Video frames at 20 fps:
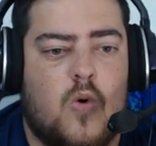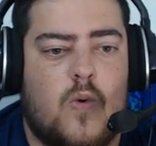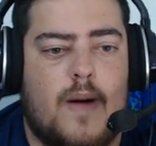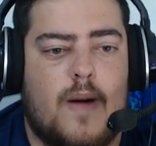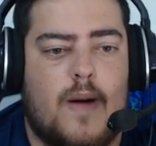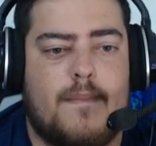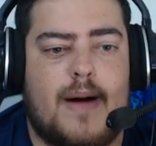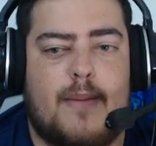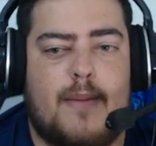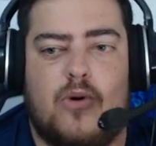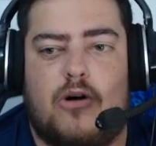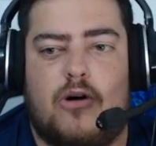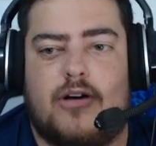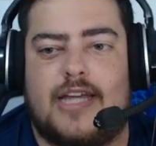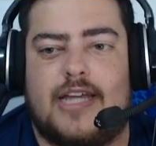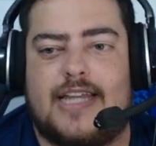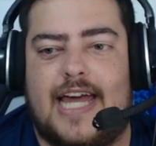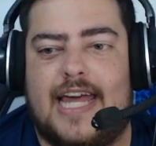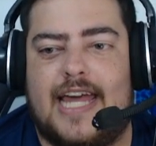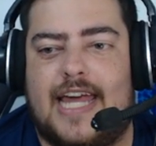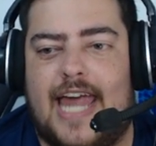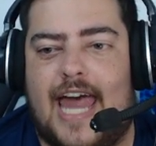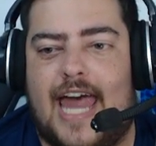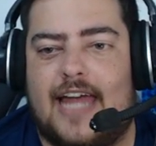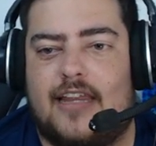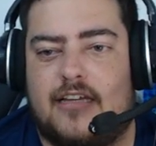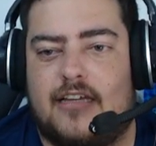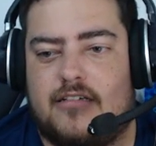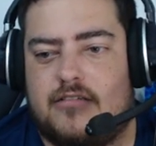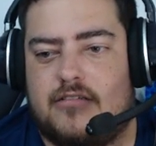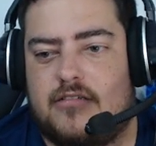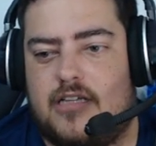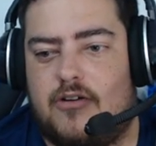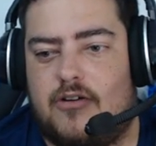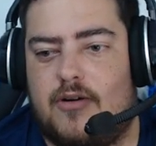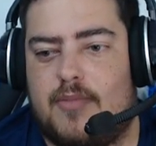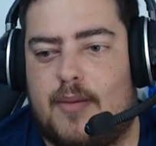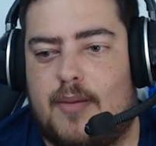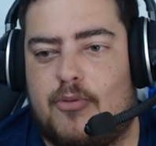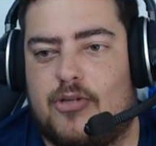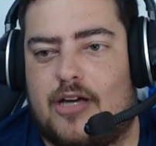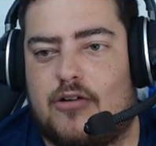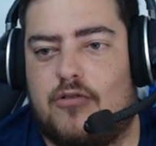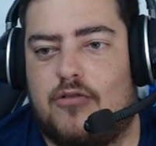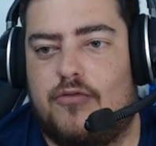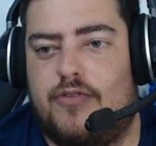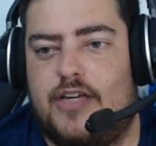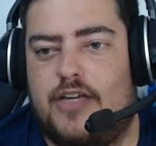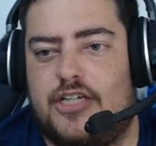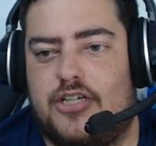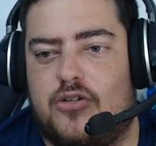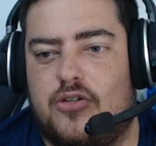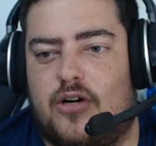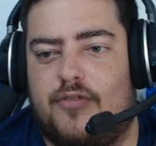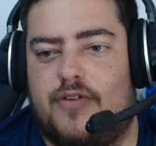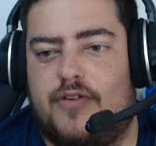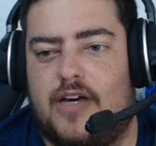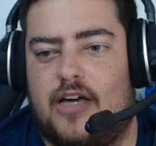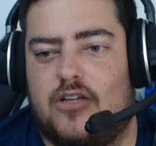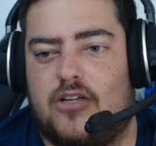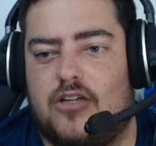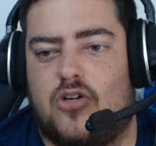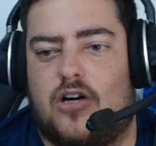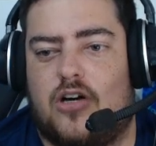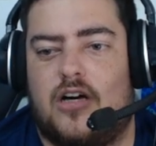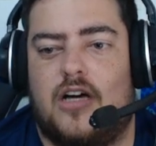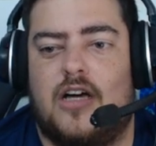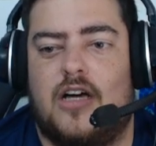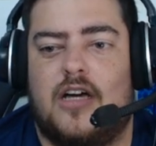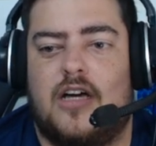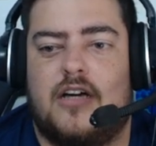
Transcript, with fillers: O Embabu é o que tá em queda, né? O Embabu tá com 29 anos, ó.